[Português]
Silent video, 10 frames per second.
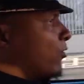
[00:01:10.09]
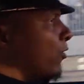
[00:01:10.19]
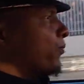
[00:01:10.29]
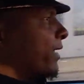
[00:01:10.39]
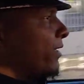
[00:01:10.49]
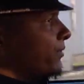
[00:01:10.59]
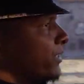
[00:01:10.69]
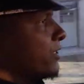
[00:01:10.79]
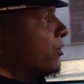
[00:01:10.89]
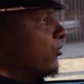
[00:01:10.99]
compra
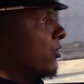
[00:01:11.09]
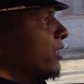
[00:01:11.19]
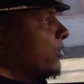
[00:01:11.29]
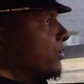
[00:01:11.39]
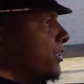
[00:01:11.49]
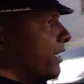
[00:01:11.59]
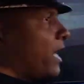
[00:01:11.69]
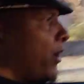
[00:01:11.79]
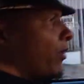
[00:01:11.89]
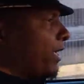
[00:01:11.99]
desse modelo de
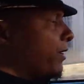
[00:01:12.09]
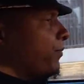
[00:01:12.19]
carro aí